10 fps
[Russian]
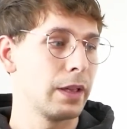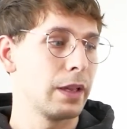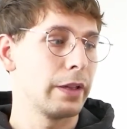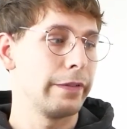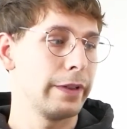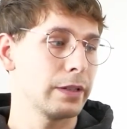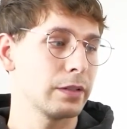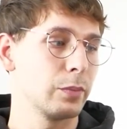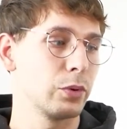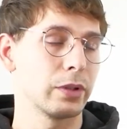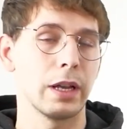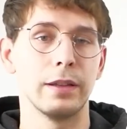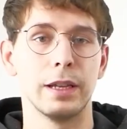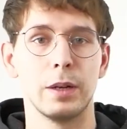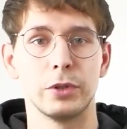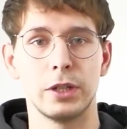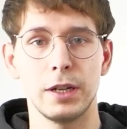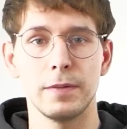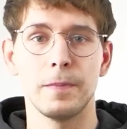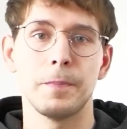Вес будет равен
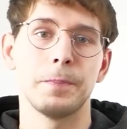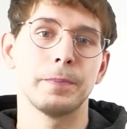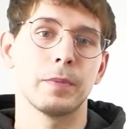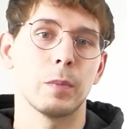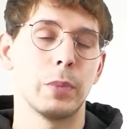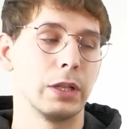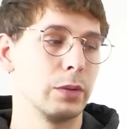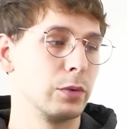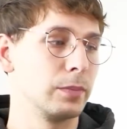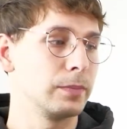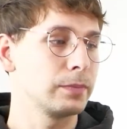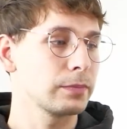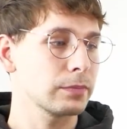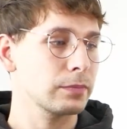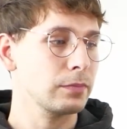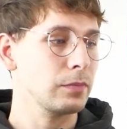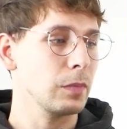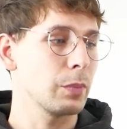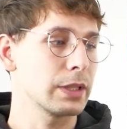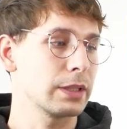mg, поэтому
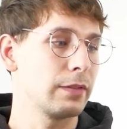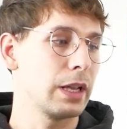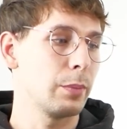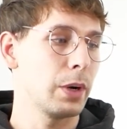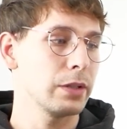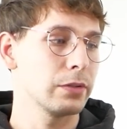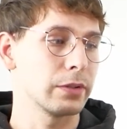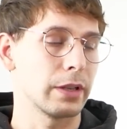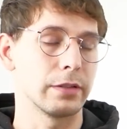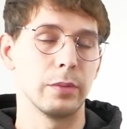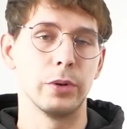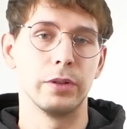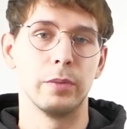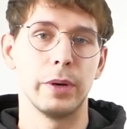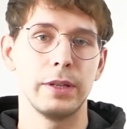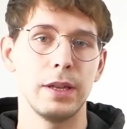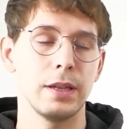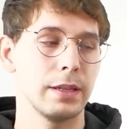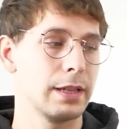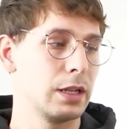подставляем массу, скрин свободного
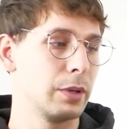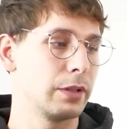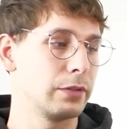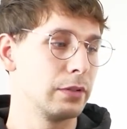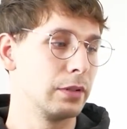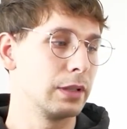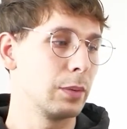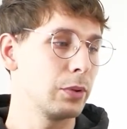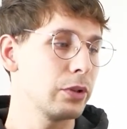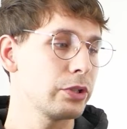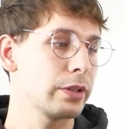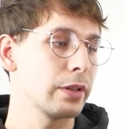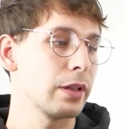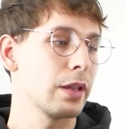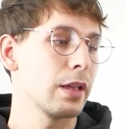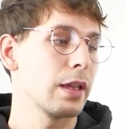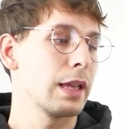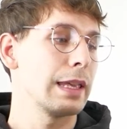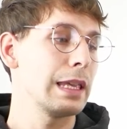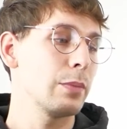падения, делим это все на площадь
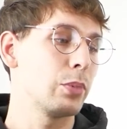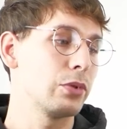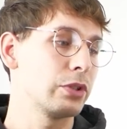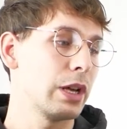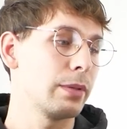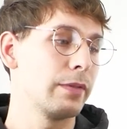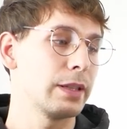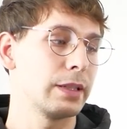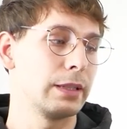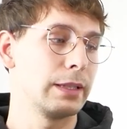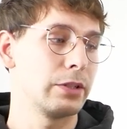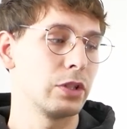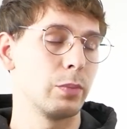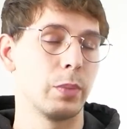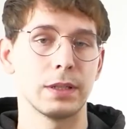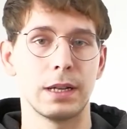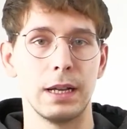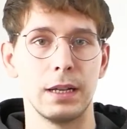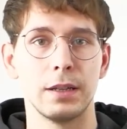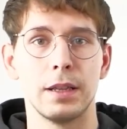и получаем 20 тысяч
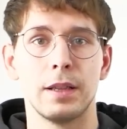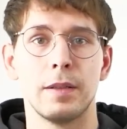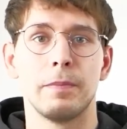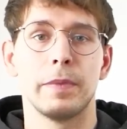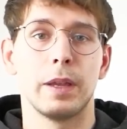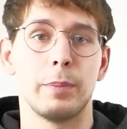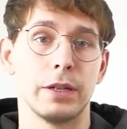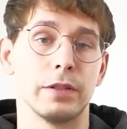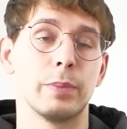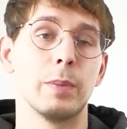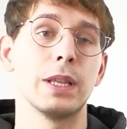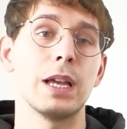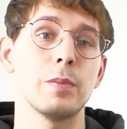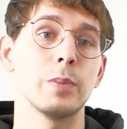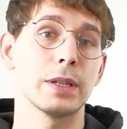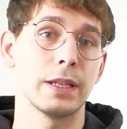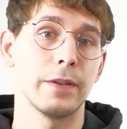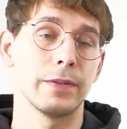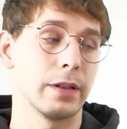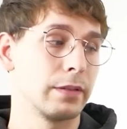паскаль. Опять же, вспоминаем приставки.